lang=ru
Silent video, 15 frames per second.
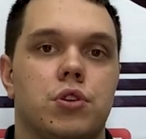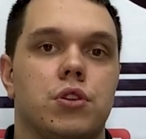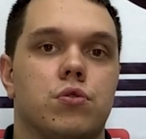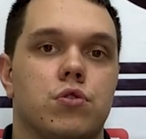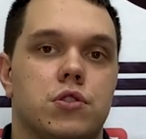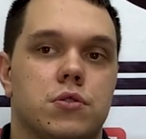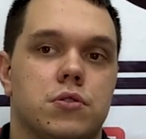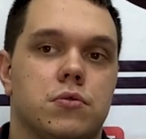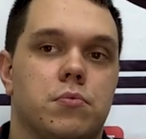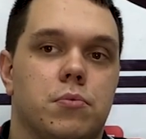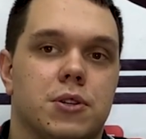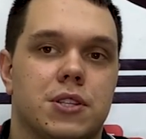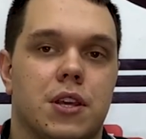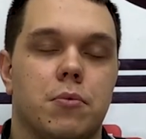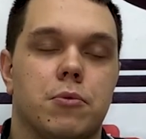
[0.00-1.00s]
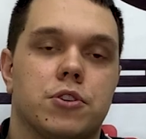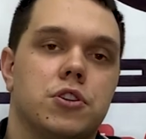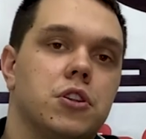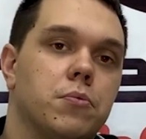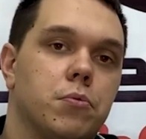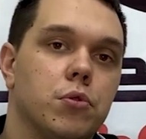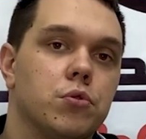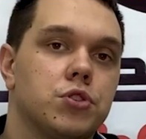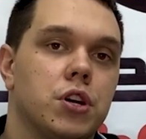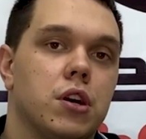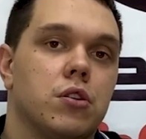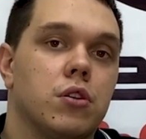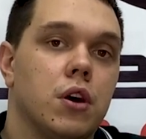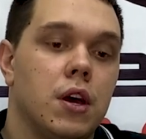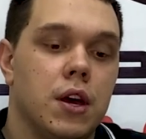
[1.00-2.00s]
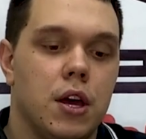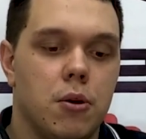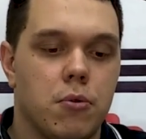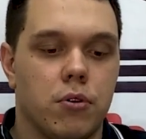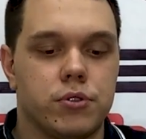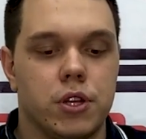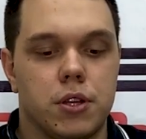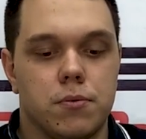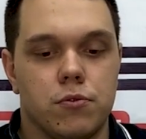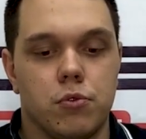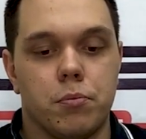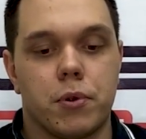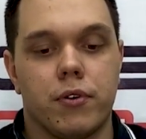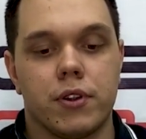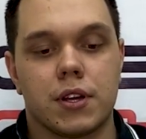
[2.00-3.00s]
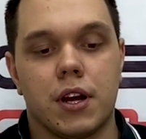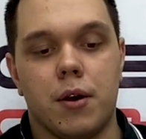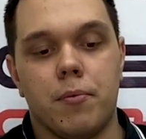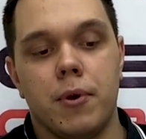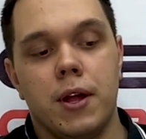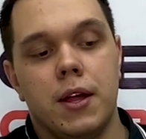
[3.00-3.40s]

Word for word: то есть мозги машины получают вот этим двум проводкам.